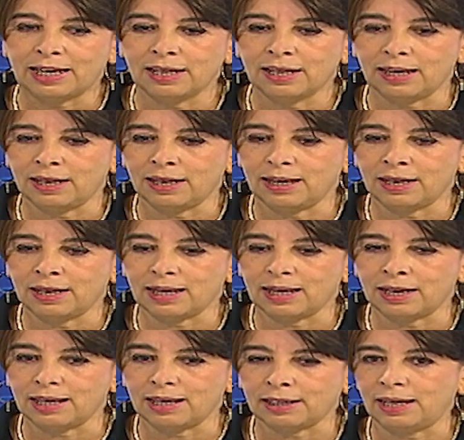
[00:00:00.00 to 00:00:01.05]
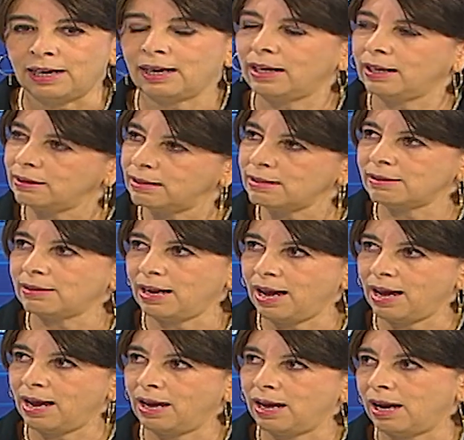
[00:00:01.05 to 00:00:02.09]
eh, que la gente
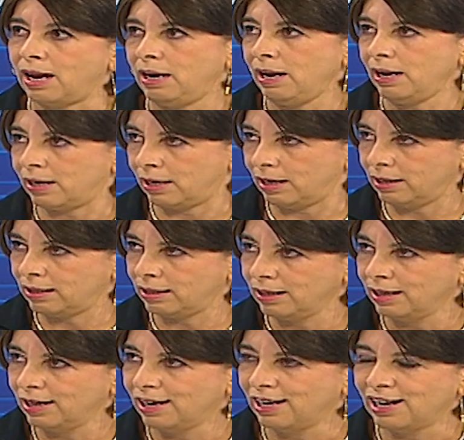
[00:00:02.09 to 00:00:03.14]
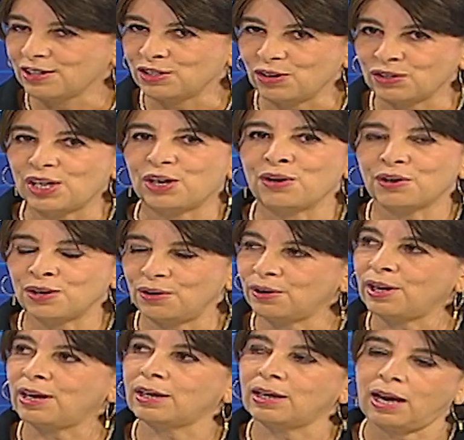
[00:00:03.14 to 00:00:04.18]
está alegre. Yo sé, yo creo
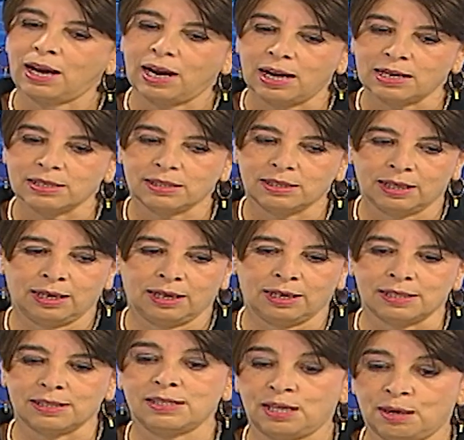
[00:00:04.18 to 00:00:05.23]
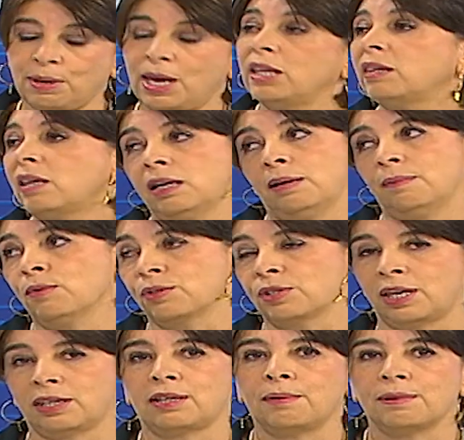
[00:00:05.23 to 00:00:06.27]
que hace, si bien tenemos
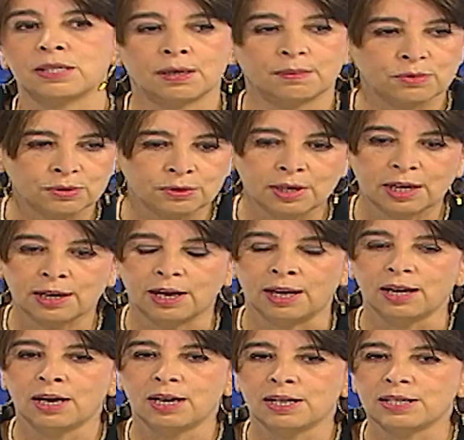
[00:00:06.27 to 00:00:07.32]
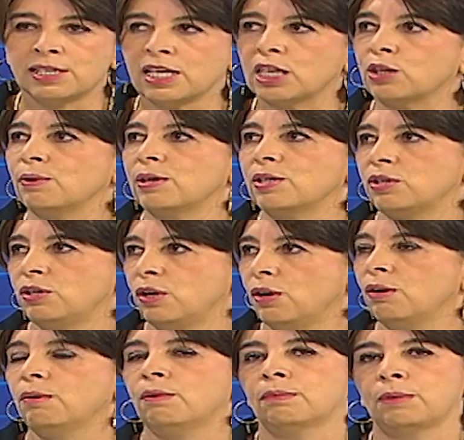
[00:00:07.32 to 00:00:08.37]
y atravesamos una
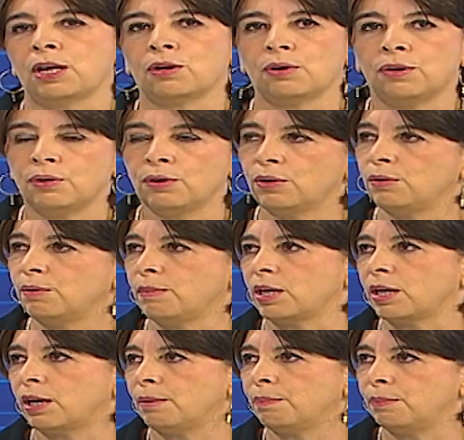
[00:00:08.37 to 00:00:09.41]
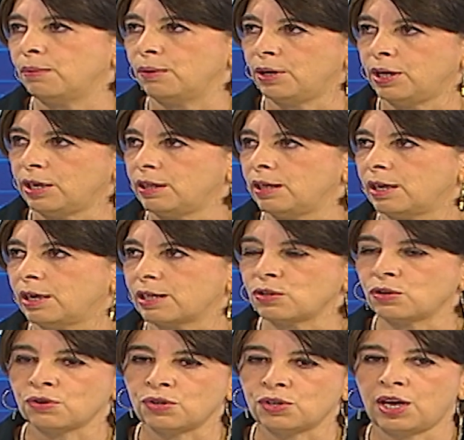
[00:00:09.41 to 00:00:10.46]
situación económica, política,
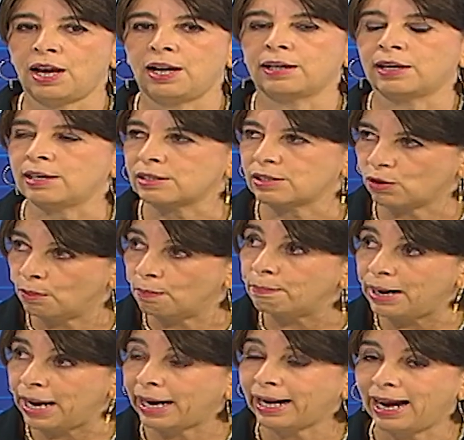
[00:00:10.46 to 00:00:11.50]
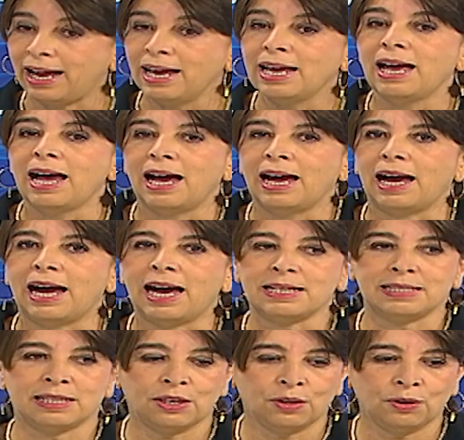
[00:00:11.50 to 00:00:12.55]
social que es compleja, ha
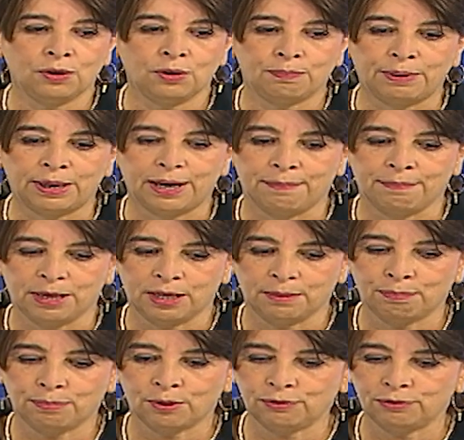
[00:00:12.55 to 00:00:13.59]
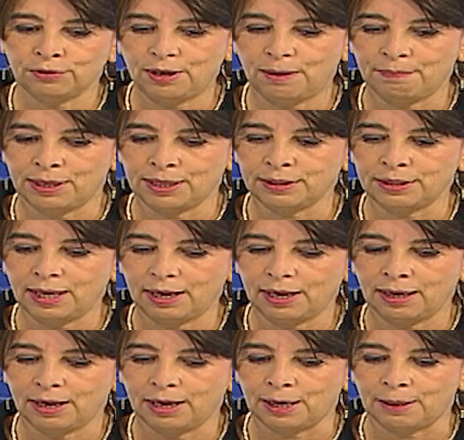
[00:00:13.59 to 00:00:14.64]
sido para mí
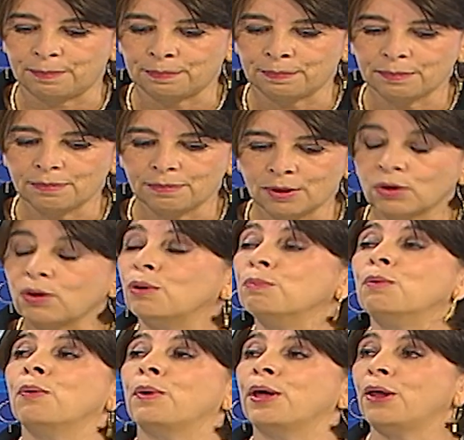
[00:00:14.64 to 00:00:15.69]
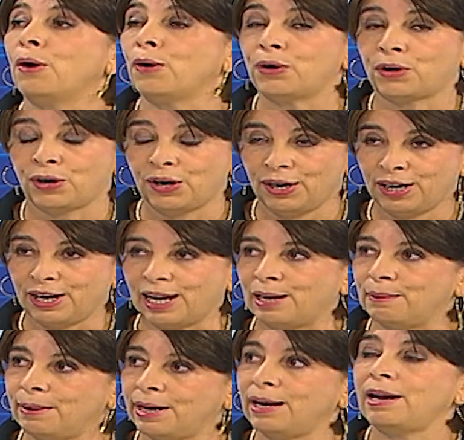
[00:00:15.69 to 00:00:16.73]
profundamente conmovedor
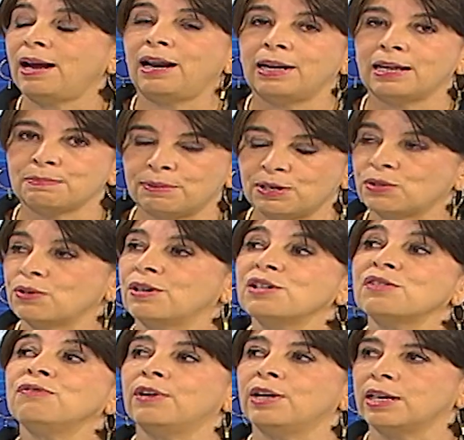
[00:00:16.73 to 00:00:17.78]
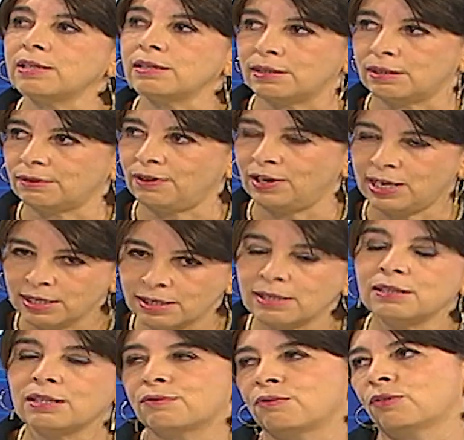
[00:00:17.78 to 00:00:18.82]
el ver a las personas felices,
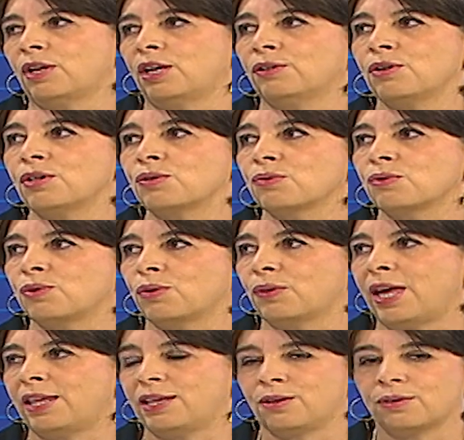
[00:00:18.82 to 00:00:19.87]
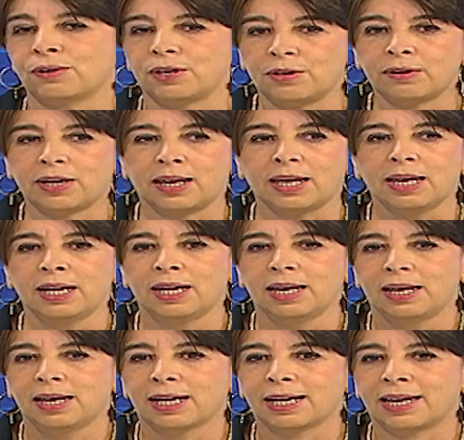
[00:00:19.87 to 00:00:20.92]
felices disfrutando de su ciudad y yo creo que,
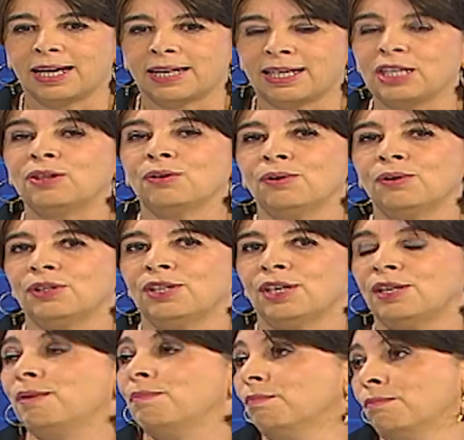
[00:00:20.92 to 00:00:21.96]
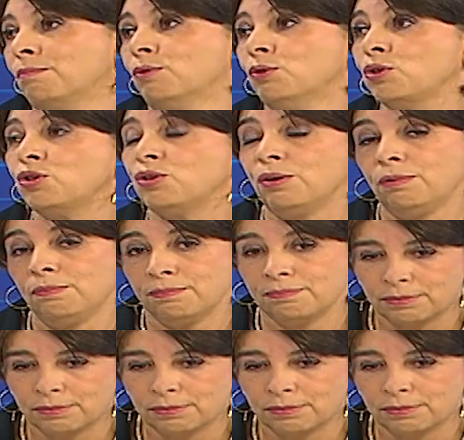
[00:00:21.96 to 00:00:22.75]
que Quito tiene mucho,